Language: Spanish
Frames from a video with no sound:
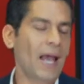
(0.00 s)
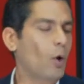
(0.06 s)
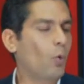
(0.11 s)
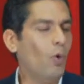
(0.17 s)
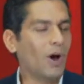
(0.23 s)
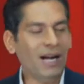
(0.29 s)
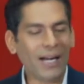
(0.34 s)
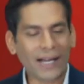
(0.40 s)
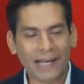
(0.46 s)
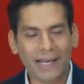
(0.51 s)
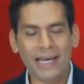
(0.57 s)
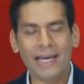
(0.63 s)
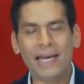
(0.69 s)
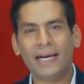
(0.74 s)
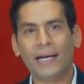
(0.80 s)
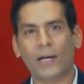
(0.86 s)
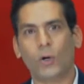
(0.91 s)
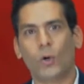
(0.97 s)

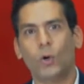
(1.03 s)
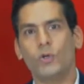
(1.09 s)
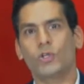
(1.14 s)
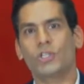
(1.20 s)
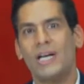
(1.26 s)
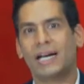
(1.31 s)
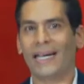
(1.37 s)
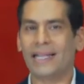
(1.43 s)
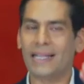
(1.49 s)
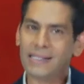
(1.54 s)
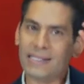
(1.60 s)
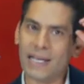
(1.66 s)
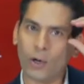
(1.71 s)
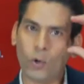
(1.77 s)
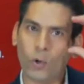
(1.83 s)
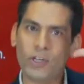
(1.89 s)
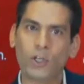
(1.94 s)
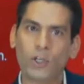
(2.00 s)
cualquier cosa que
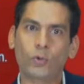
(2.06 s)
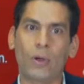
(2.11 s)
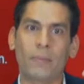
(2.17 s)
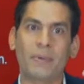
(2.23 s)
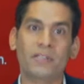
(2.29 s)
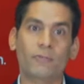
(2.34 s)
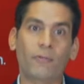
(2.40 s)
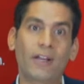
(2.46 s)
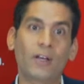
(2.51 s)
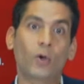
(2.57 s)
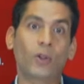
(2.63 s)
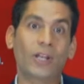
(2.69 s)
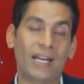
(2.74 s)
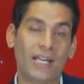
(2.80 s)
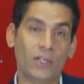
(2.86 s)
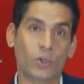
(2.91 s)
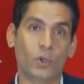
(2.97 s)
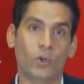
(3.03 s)
desarrolle tu hemisferio
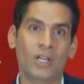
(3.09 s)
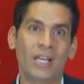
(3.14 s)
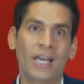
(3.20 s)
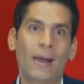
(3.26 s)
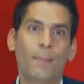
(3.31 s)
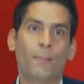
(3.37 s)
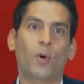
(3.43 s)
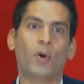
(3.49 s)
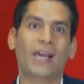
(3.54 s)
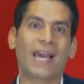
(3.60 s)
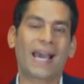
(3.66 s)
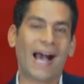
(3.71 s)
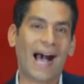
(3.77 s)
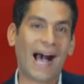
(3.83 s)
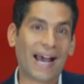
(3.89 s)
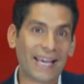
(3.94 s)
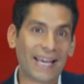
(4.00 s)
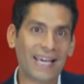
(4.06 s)
derecho, porque
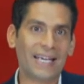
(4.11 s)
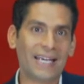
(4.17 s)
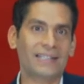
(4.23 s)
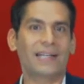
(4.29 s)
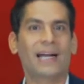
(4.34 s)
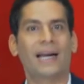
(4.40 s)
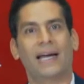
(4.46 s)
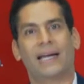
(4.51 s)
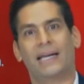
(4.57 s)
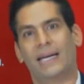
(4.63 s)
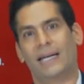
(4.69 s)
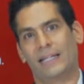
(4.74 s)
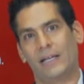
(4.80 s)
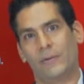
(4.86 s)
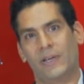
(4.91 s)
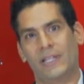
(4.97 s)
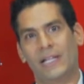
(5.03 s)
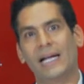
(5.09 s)
ahí está la
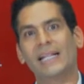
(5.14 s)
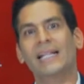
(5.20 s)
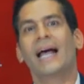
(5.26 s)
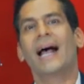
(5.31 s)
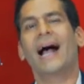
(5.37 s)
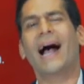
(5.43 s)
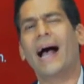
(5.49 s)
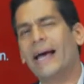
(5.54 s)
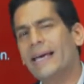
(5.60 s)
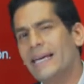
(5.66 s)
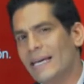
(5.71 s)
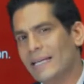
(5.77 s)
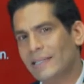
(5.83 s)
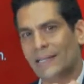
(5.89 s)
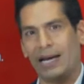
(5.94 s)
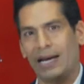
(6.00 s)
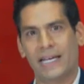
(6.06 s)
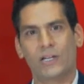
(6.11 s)
creatividad, ahí
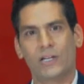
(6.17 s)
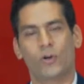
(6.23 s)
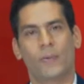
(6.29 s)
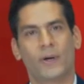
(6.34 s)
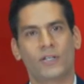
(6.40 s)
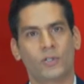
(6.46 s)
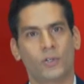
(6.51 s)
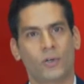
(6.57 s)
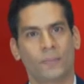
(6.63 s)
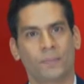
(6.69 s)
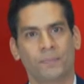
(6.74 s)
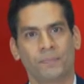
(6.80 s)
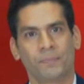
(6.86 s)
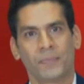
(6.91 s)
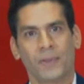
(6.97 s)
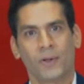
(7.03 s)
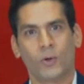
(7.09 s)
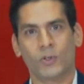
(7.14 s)
está la innovación.
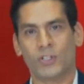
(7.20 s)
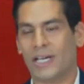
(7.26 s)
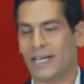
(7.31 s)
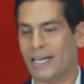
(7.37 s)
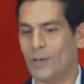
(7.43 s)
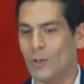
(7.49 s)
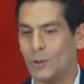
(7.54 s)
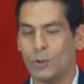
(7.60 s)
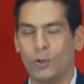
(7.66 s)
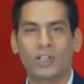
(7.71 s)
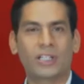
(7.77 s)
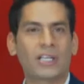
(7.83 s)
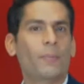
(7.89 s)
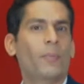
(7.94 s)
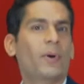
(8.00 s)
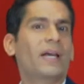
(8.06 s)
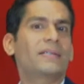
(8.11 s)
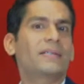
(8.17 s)
O sea que no todo el
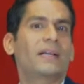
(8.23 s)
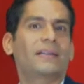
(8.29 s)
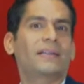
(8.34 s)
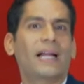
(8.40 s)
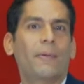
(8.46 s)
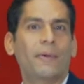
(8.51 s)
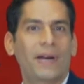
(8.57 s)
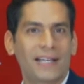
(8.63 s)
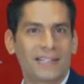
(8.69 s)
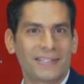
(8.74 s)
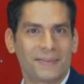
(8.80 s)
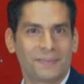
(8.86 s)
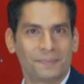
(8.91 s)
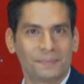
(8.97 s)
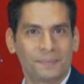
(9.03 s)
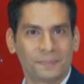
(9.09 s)
tiempo hay que hacer tablas